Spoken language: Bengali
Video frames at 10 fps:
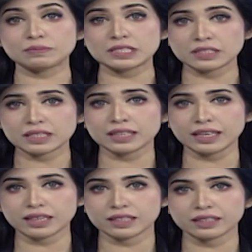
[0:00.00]

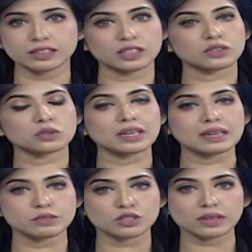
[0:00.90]
মিছিলে নেতৃত্ব
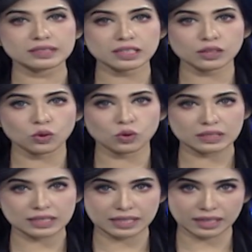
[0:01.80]
দেওয়ার বিষয়টি
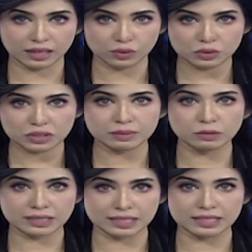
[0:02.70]
খতিয়ে দেখা হচ্ছে
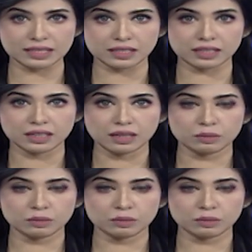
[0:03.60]
বলে জানিয়েছেন